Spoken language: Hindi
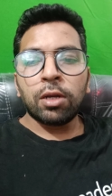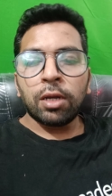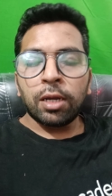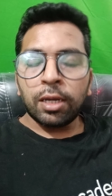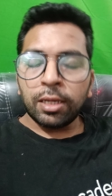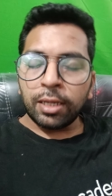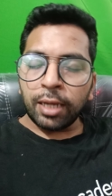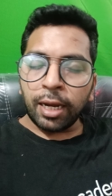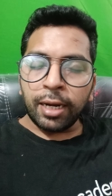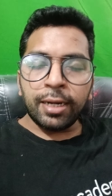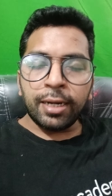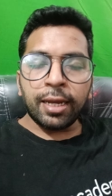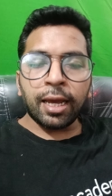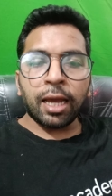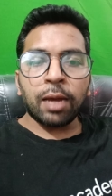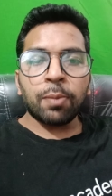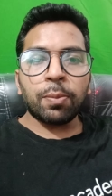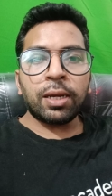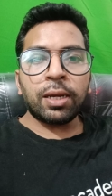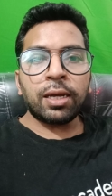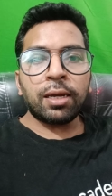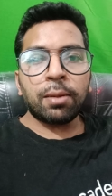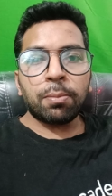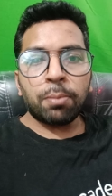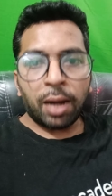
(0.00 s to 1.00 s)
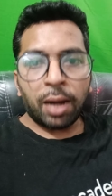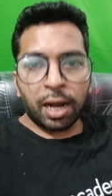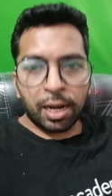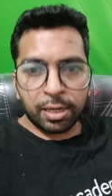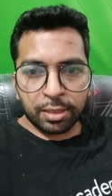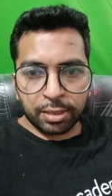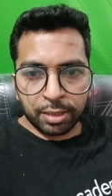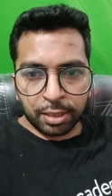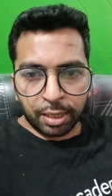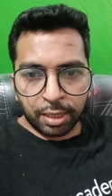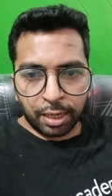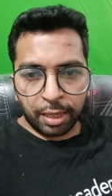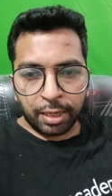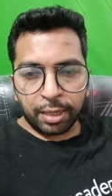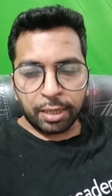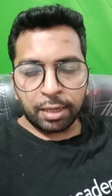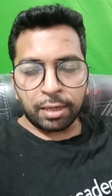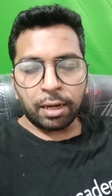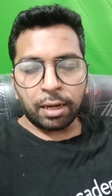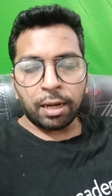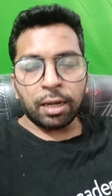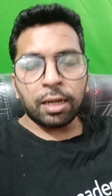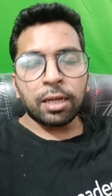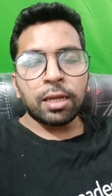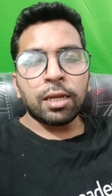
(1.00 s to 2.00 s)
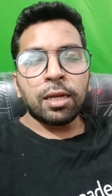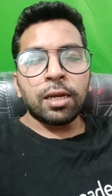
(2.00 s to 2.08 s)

यही टाइम है मार्क्स गेनिंग का